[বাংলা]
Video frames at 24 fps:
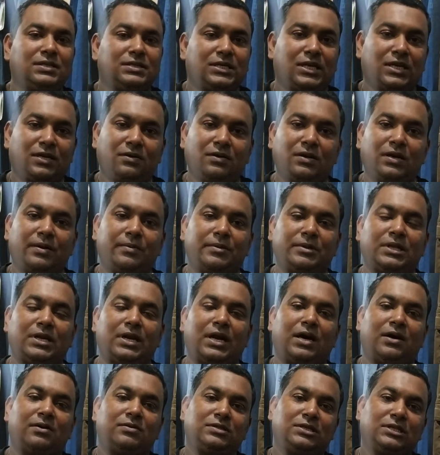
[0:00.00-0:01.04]
যার কারণে আমাদের
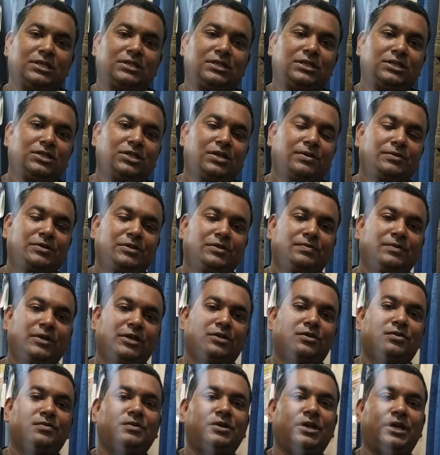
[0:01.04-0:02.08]
হাউজেসে সবসময়
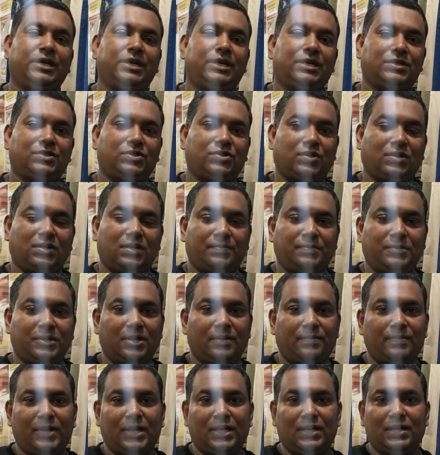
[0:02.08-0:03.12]
খুব রেডি স্টক
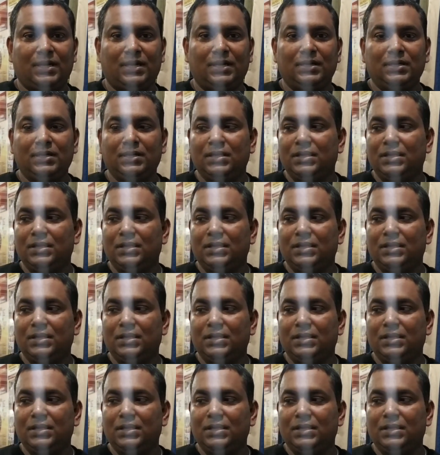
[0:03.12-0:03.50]
আপনারা পান না